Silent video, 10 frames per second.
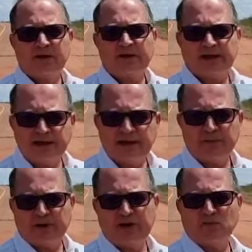Tem
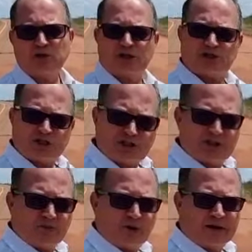também muita gente
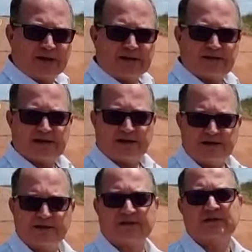que mora aqui em
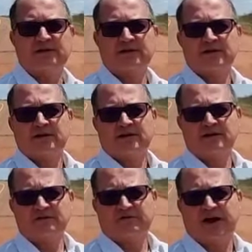Salitre,
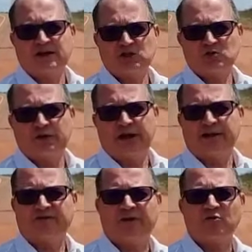e vai estudar
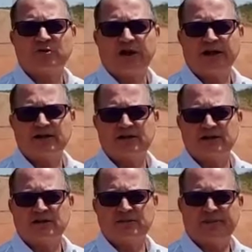na Faculdade
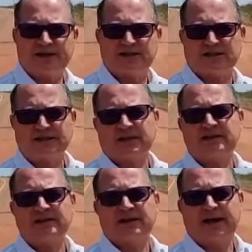de Medicina
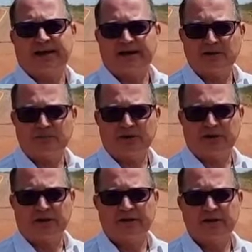de
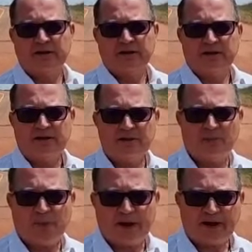Araripina. E
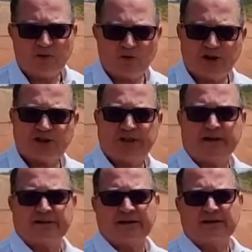pega uma
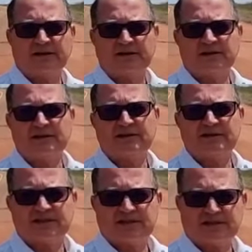estrada aqui de
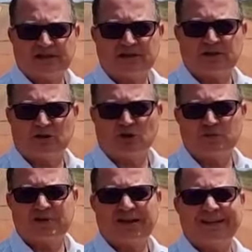16
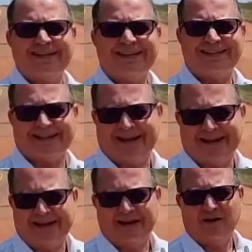quilômetros que é de
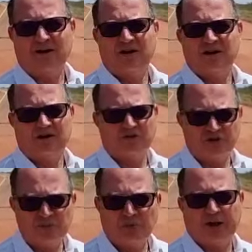terra. Eu
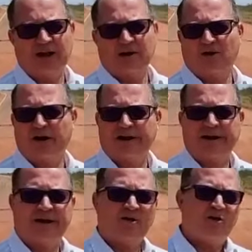vim por ela agora,
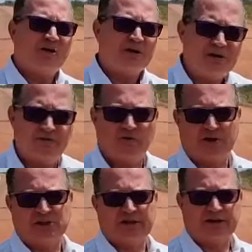é horrível a
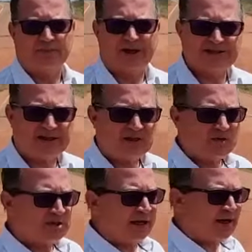estrada. Mas aqui no
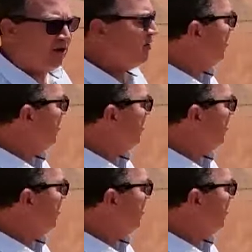Ceará, ó,